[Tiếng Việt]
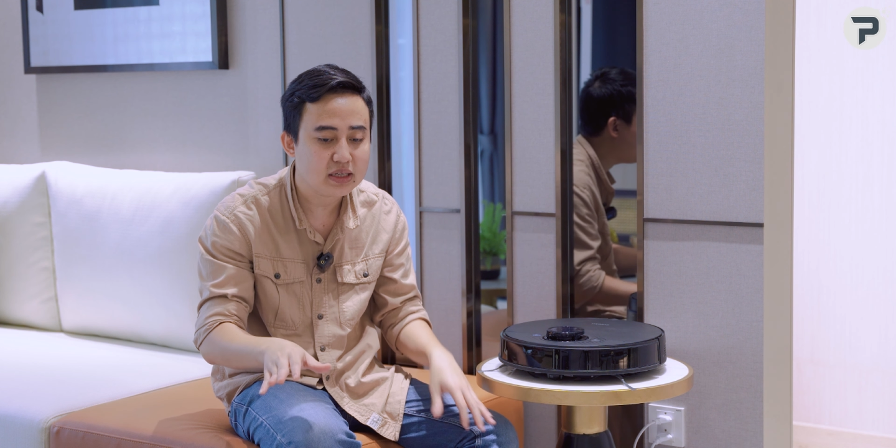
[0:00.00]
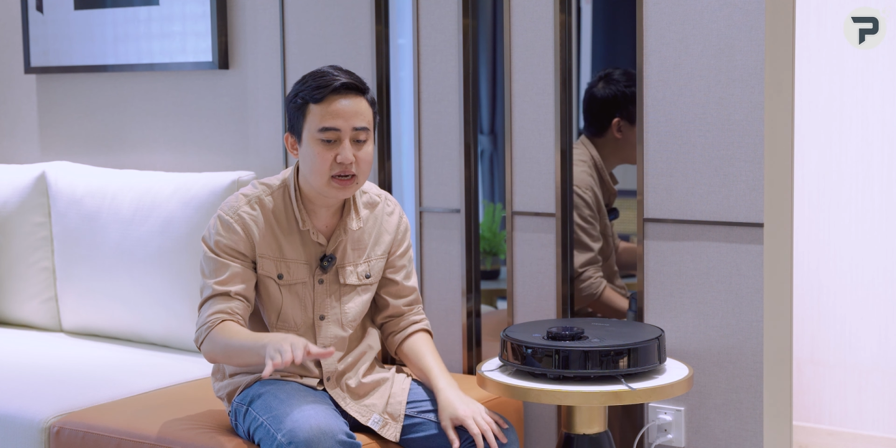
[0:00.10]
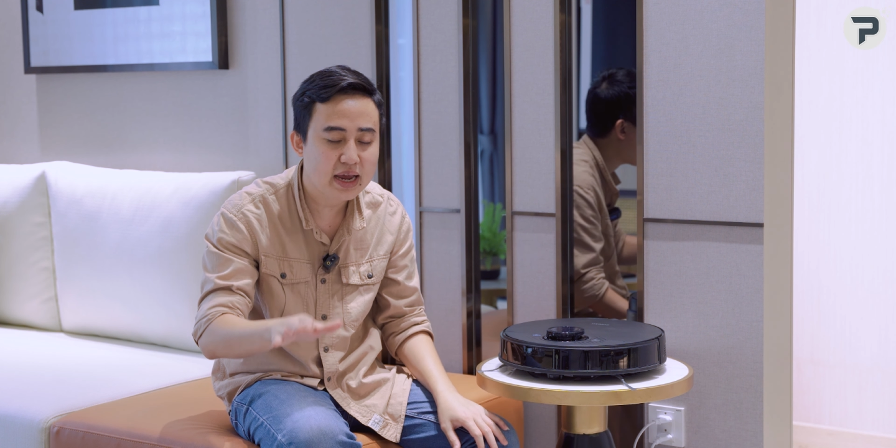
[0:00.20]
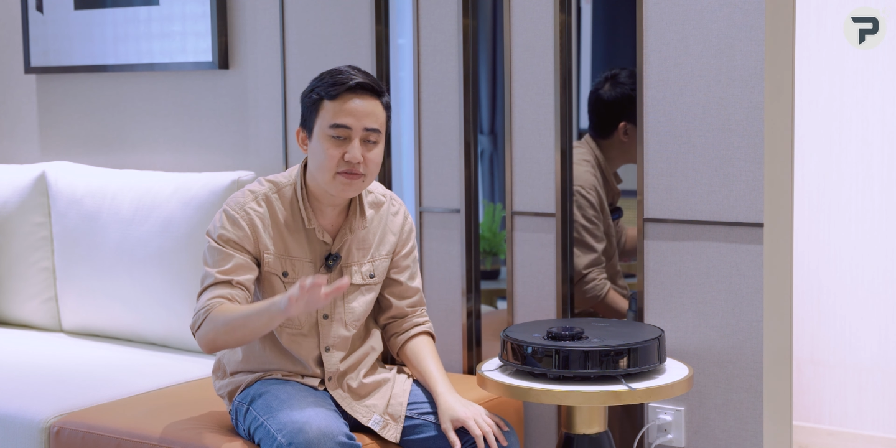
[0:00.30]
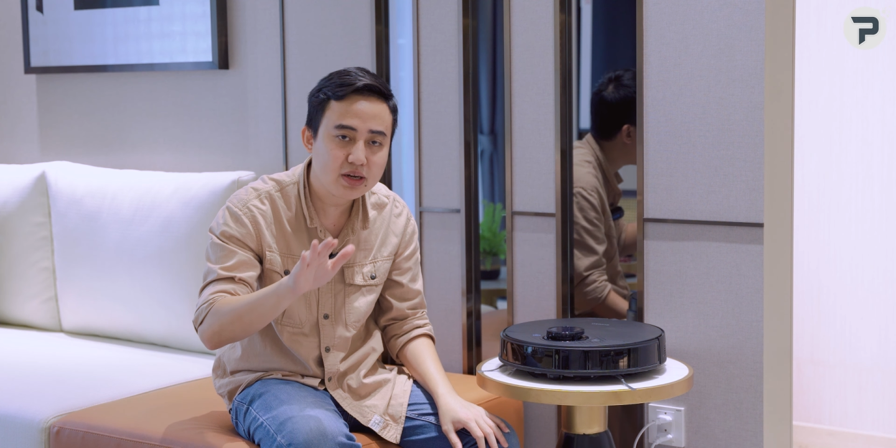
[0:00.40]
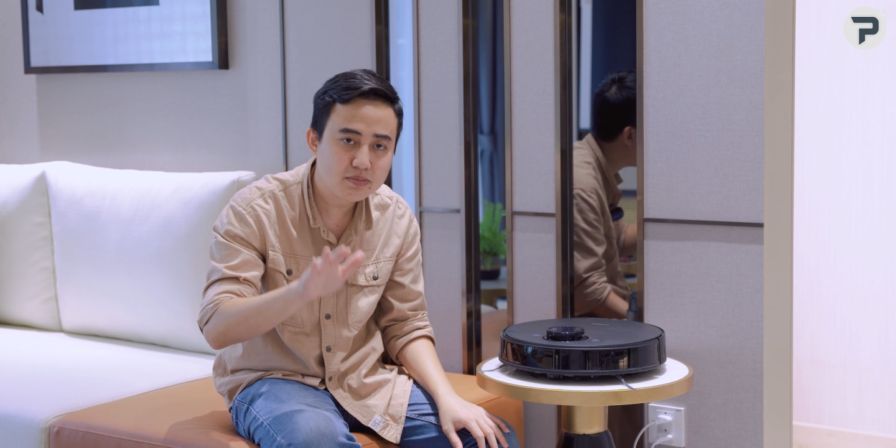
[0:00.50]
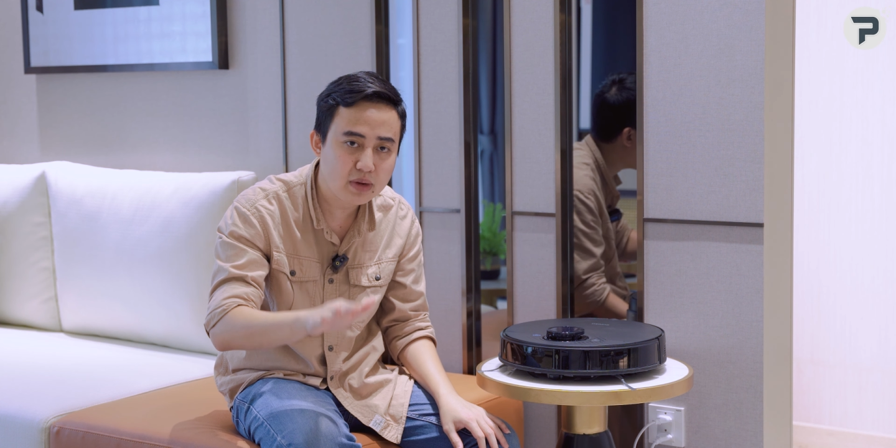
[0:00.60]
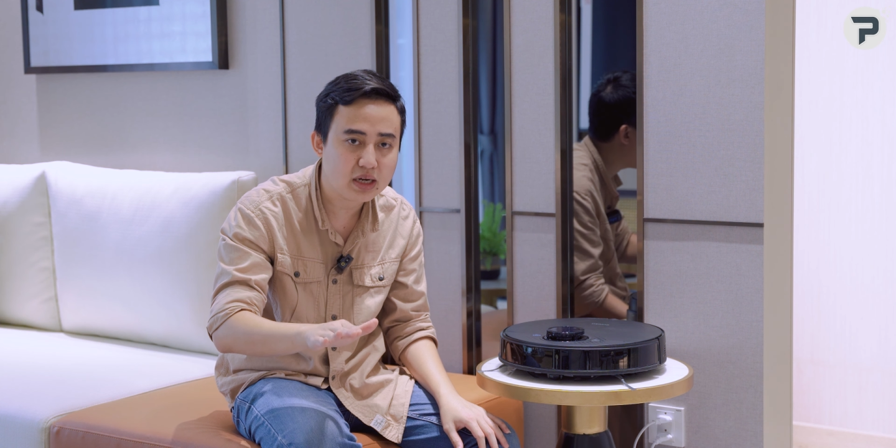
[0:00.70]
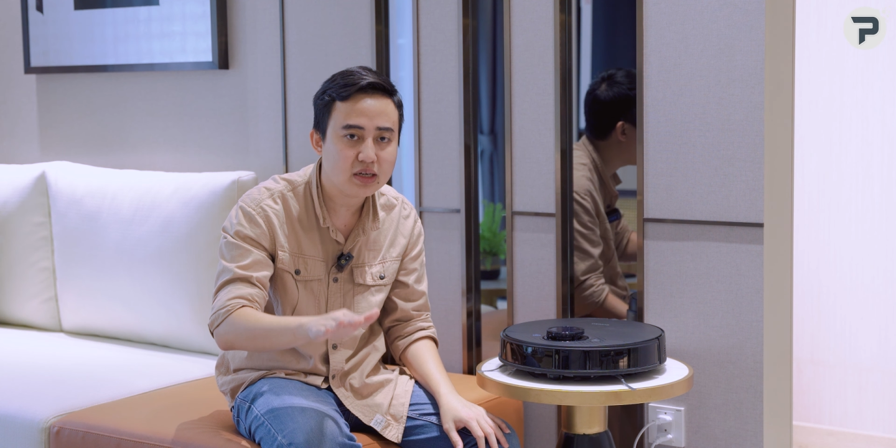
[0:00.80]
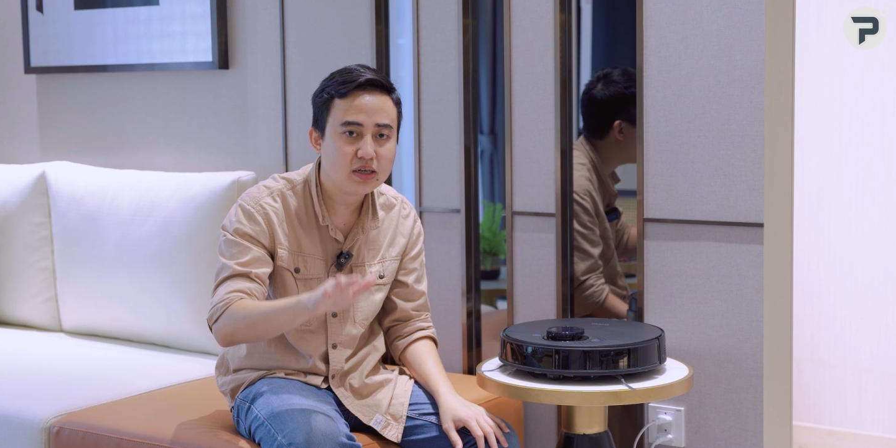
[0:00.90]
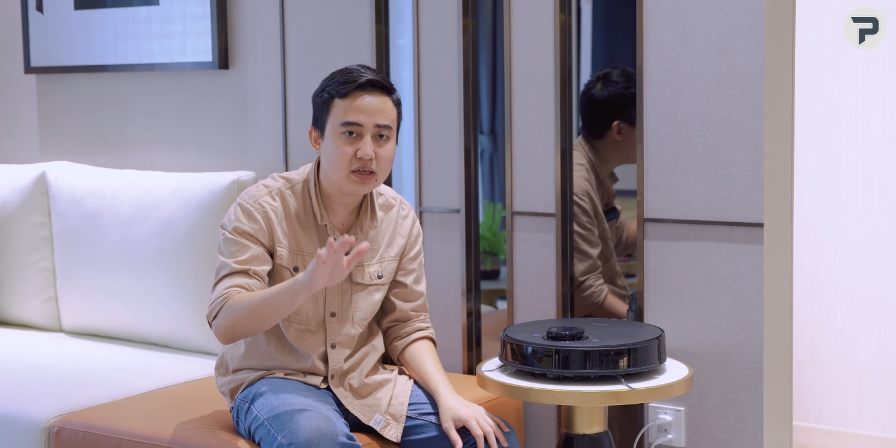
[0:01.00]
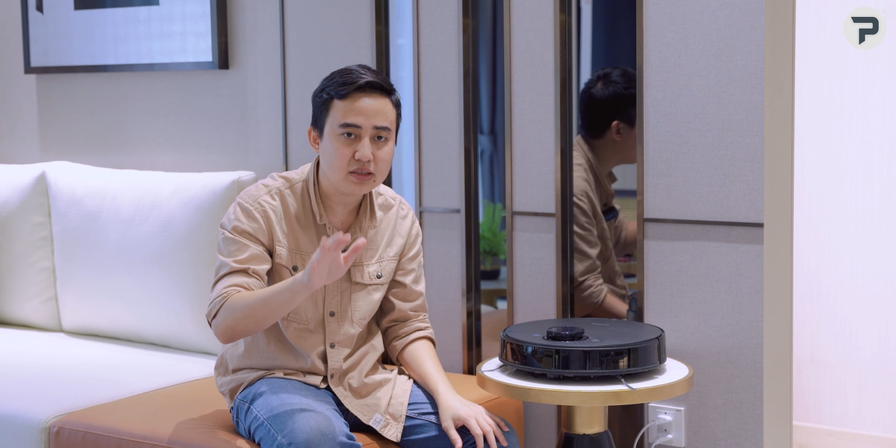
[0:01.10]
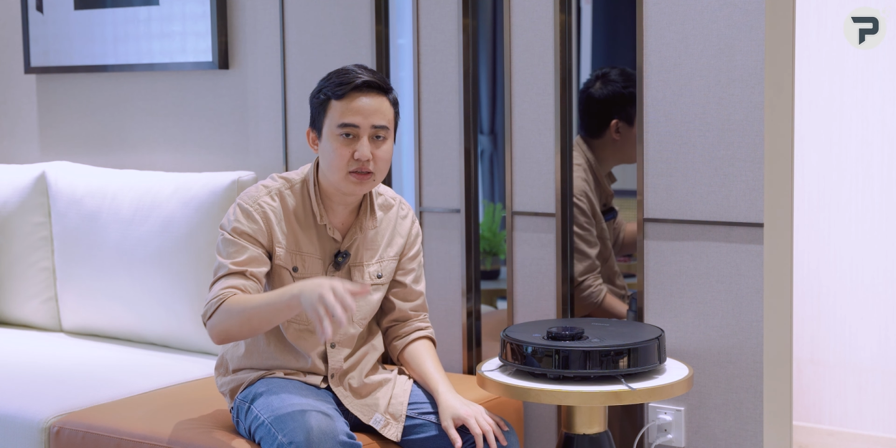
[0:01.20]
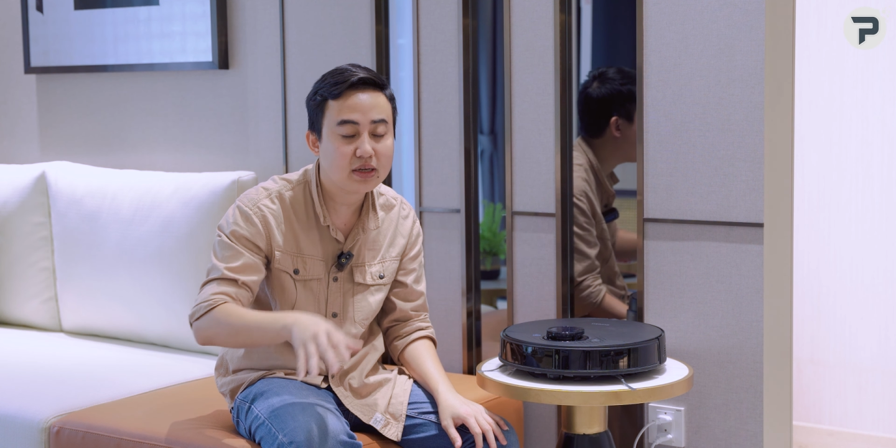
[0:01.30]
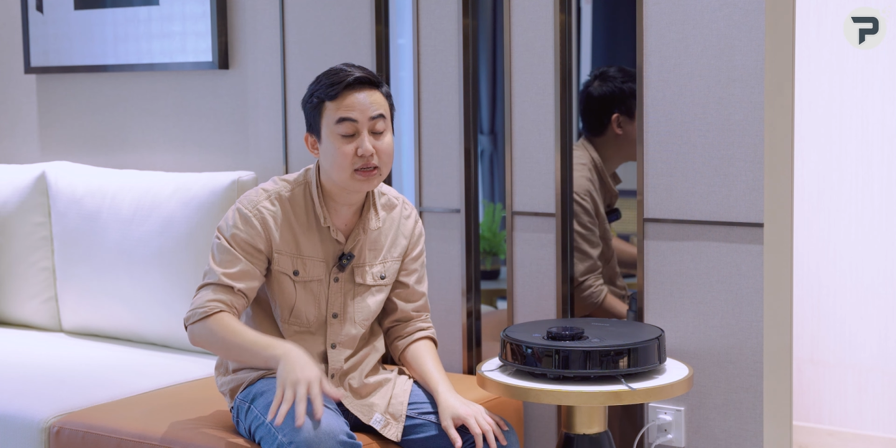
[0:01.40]
những cái vết bẩn
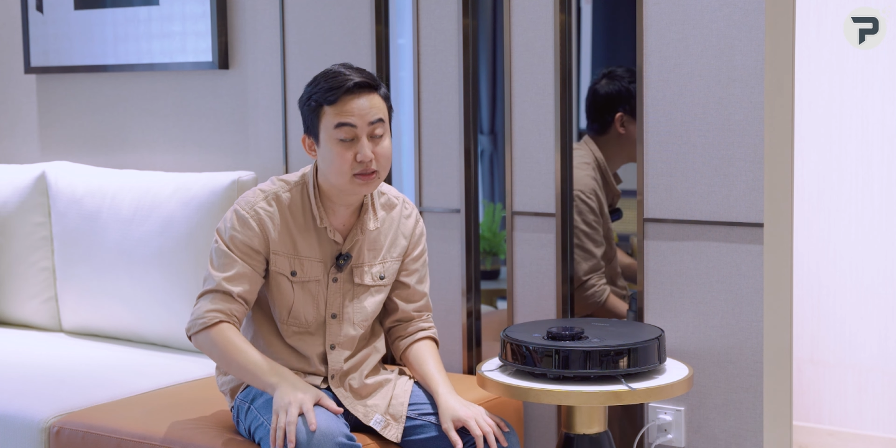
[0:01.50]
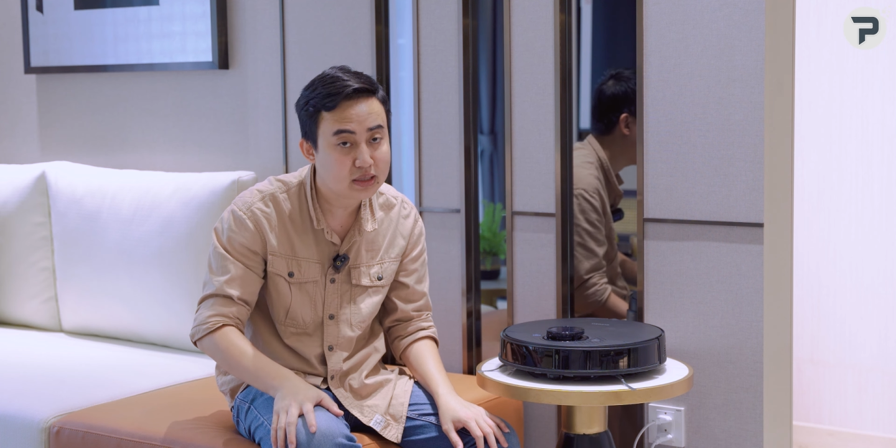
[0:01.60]
ở dưới